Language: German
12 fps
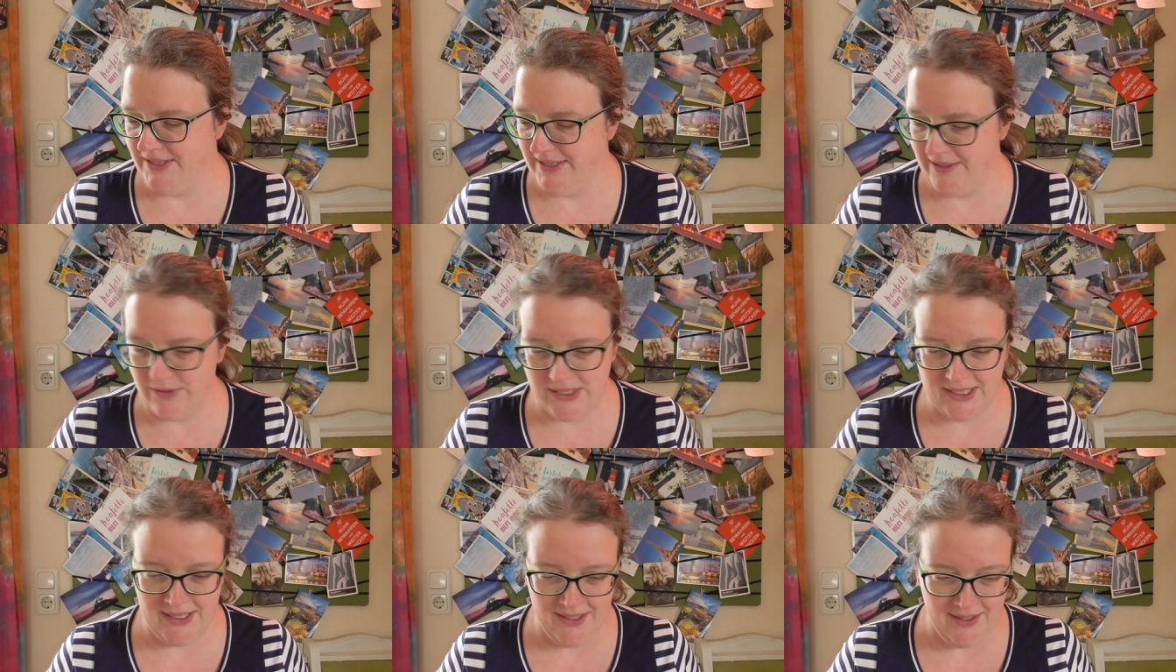
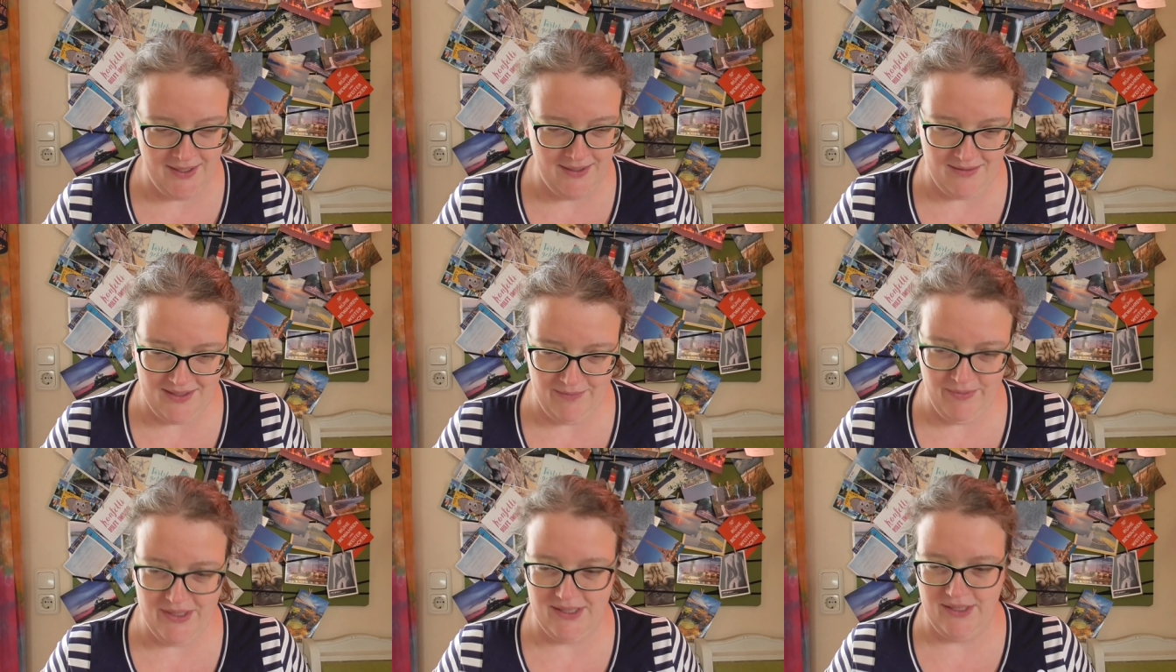durchaus,
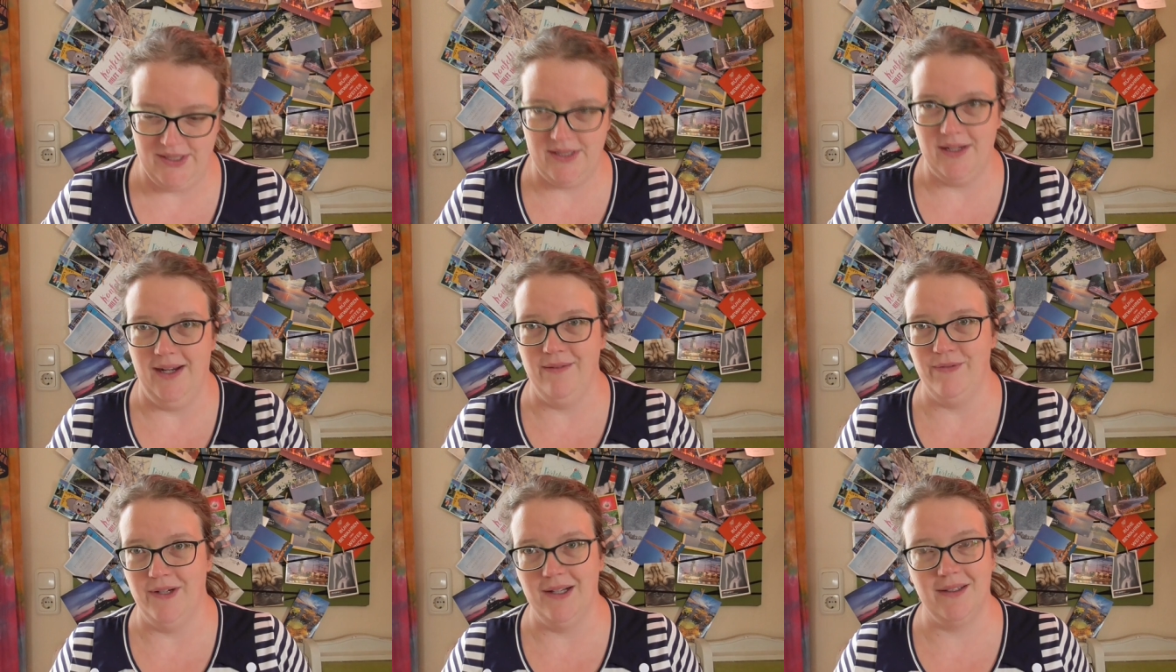damit ich
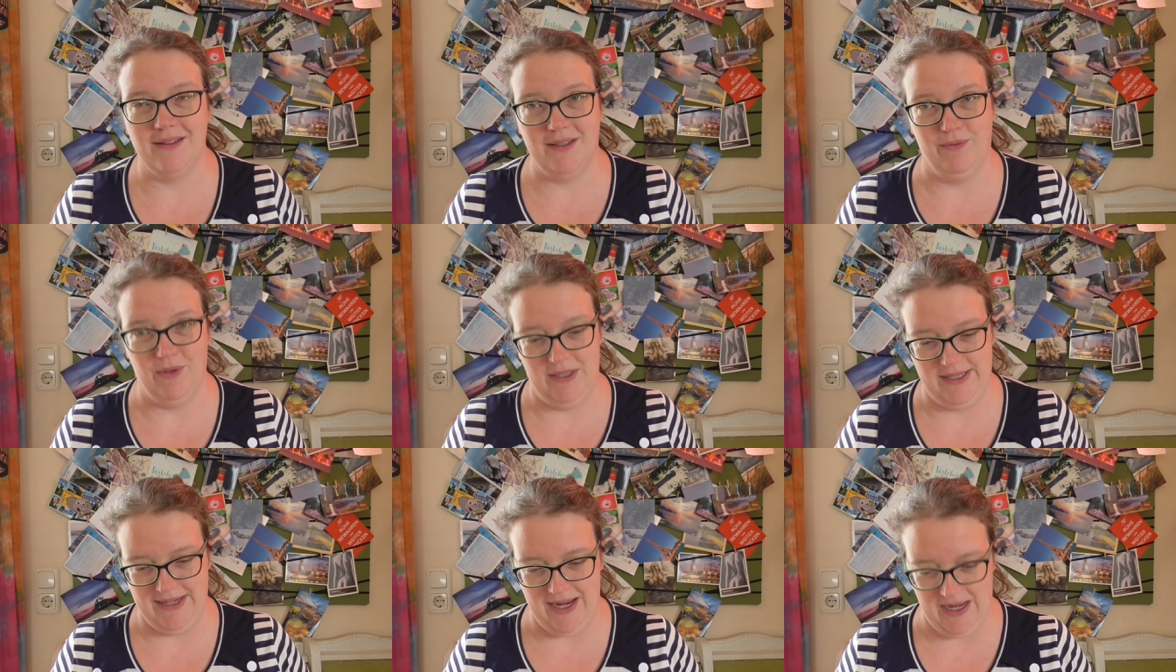einfach die
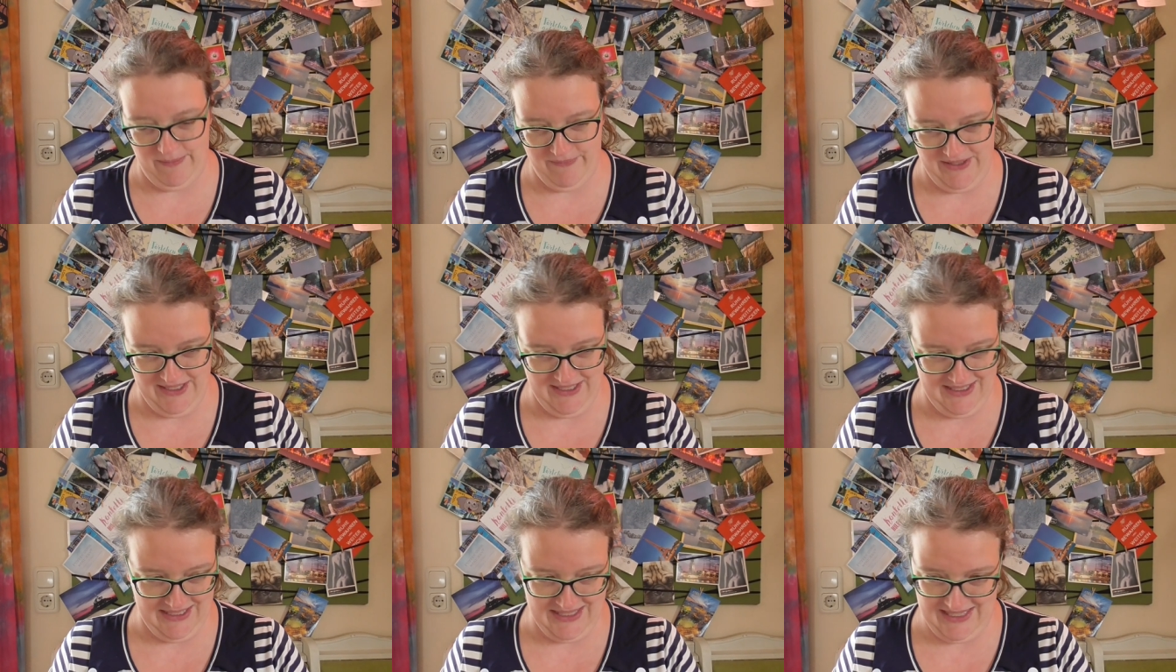Wolle da habe, wenn
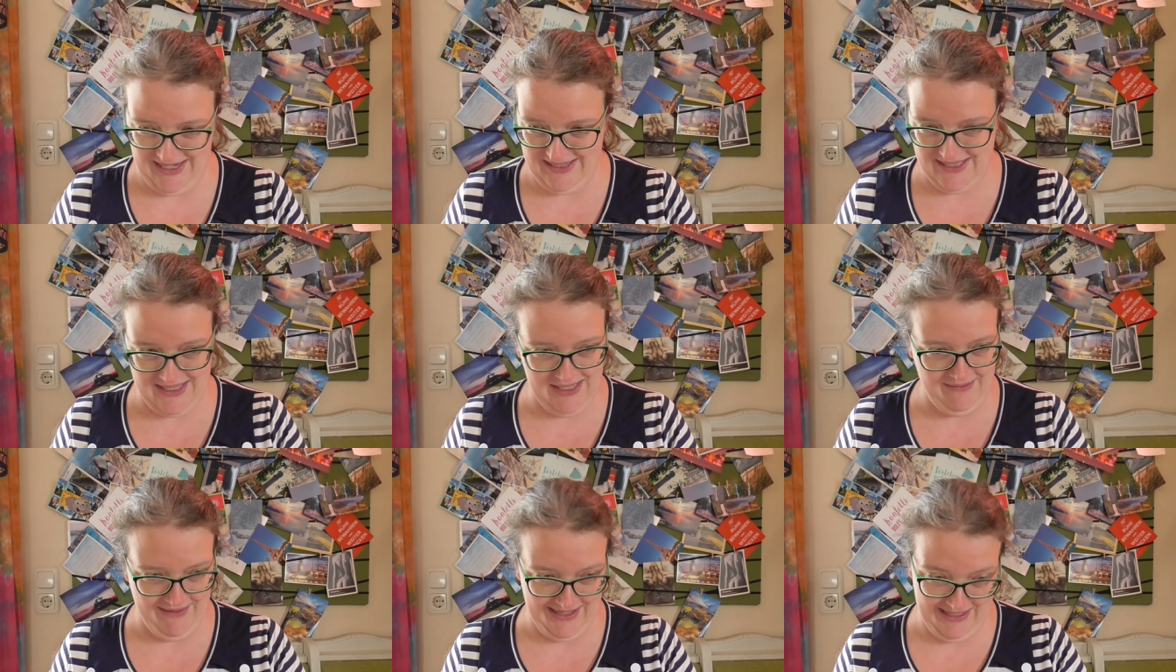ich die Zahl
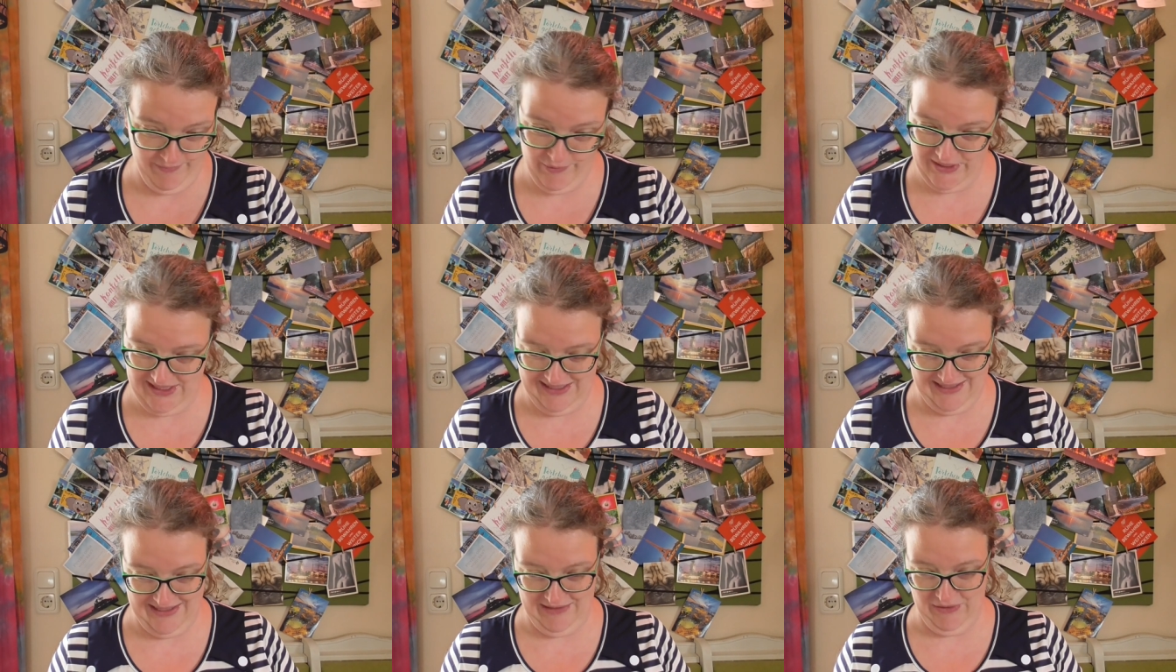ziehe, weil ich muss
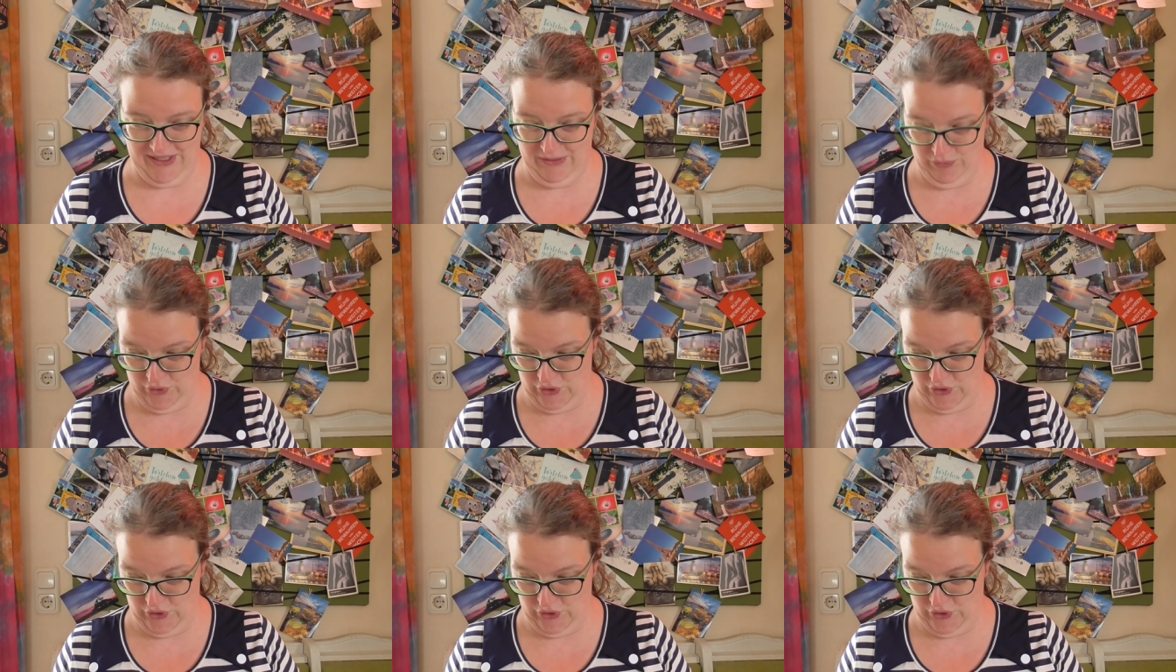die ja dann auch